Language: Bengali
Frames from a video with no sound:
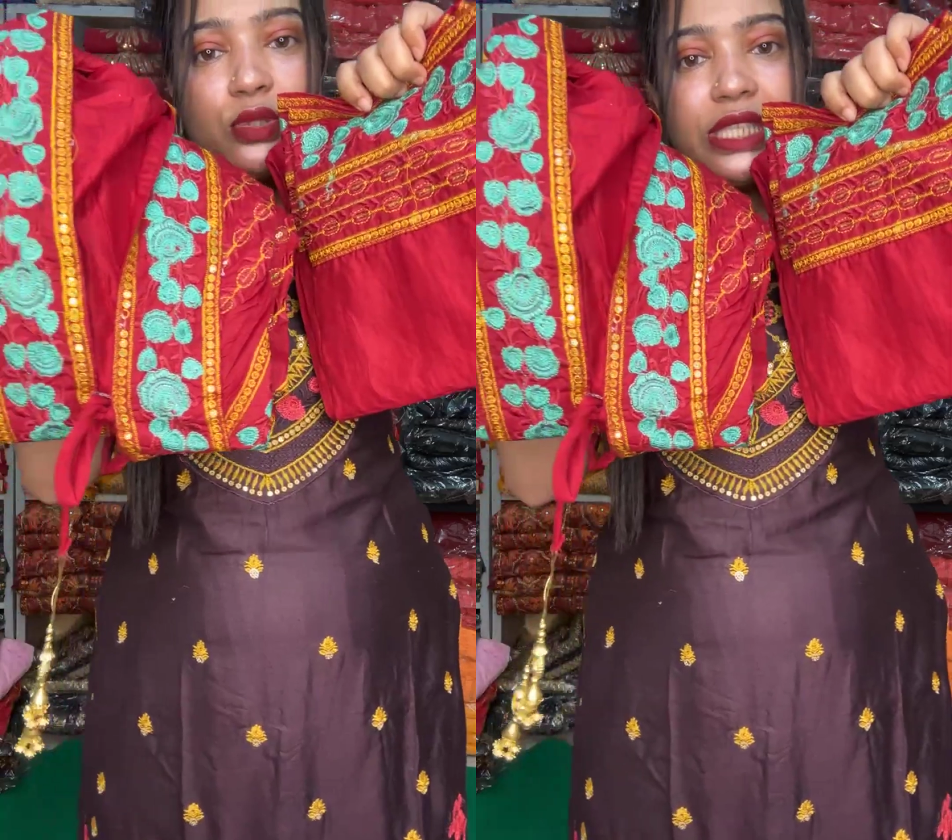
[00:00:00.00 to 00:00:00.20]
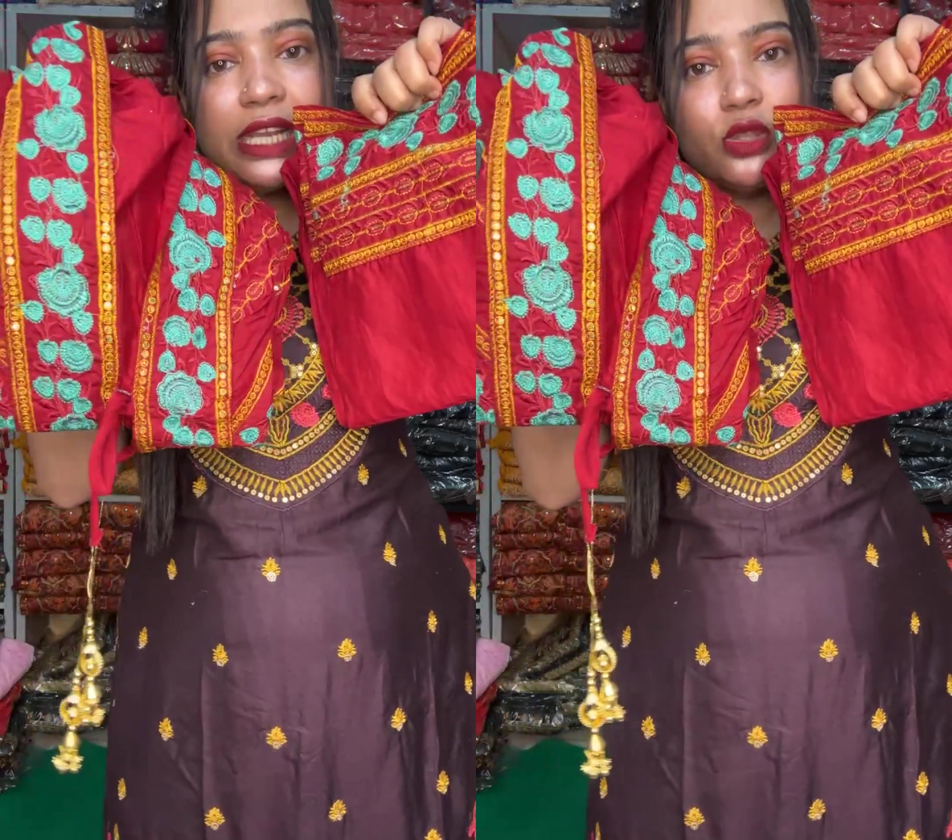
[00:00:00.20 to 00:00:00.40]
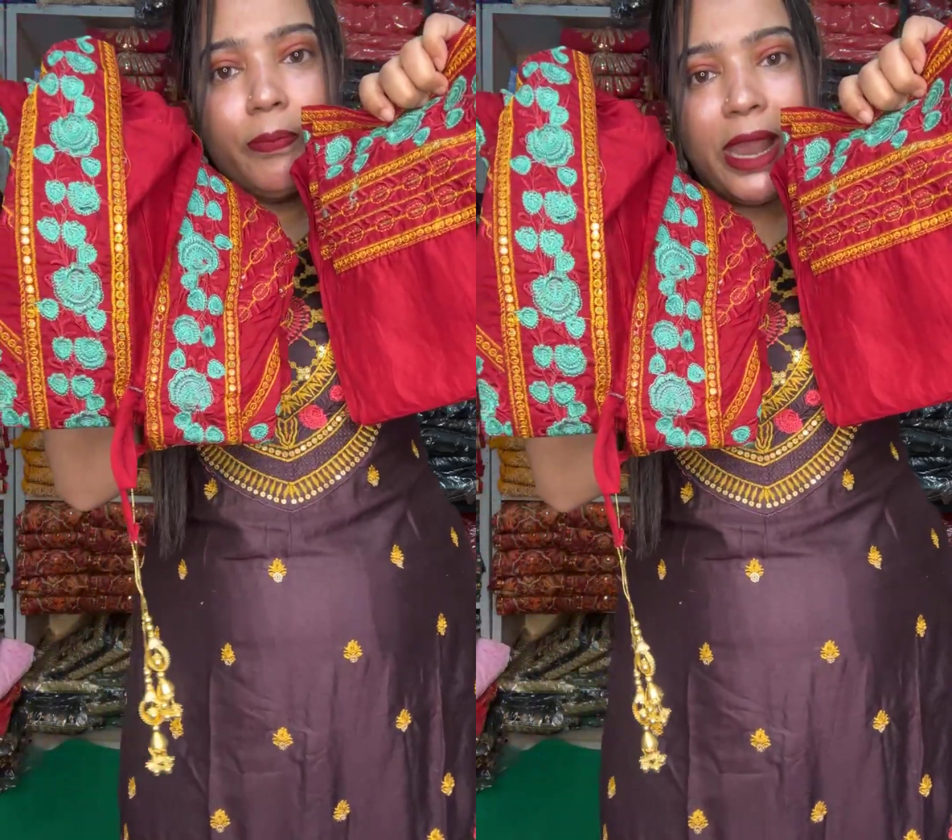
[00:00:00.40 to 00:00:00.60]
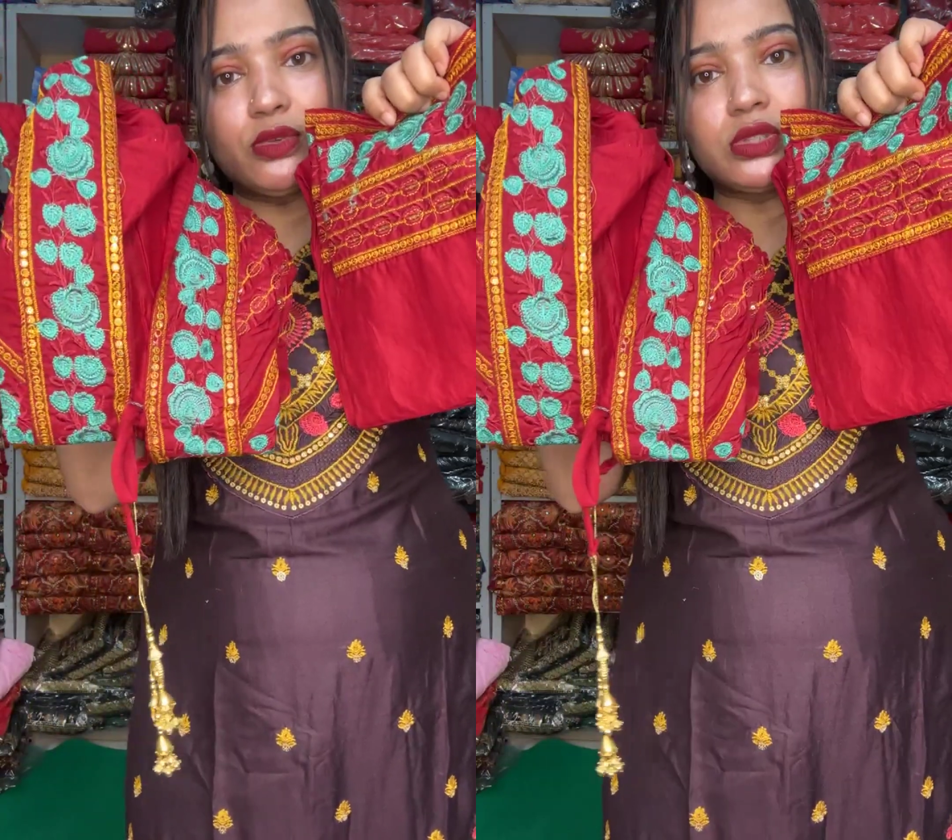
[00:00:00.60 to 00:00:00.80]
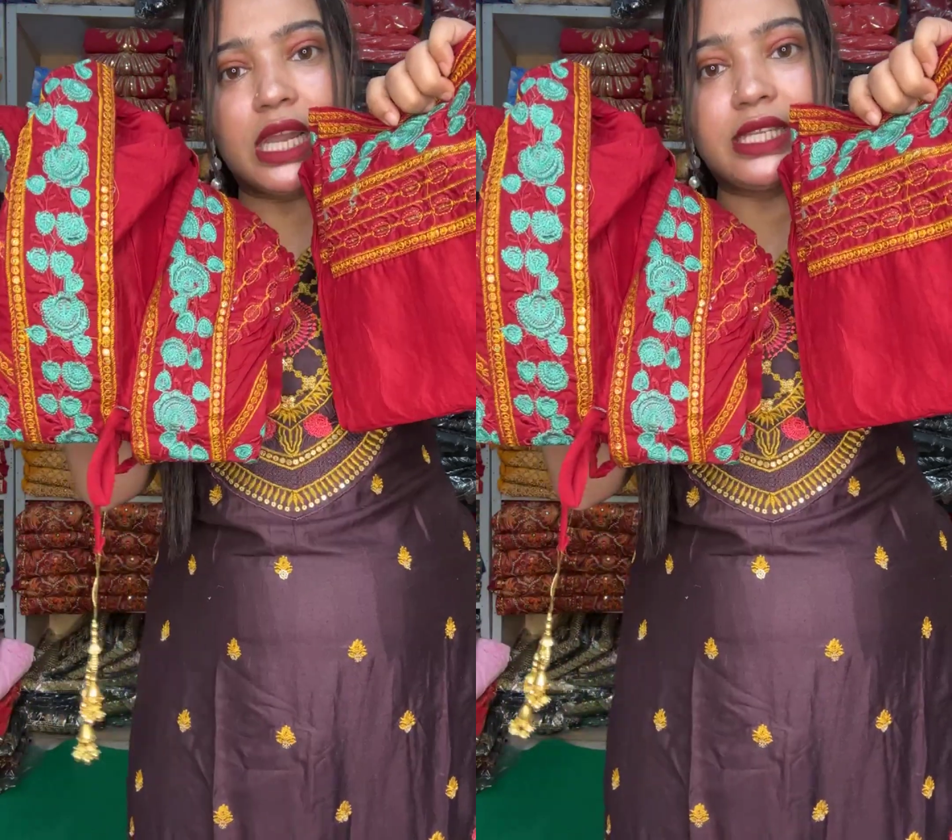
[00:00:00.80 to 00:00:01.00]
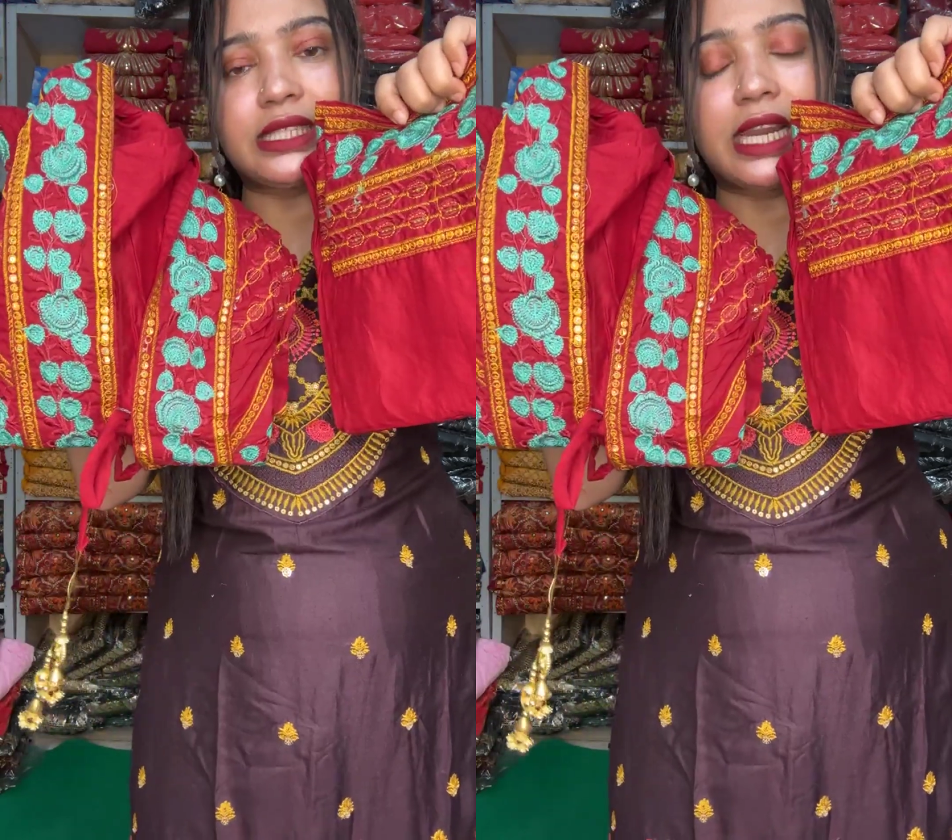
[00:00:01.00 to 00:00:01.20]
এটা হচ্ছে একদম মেরুন কালার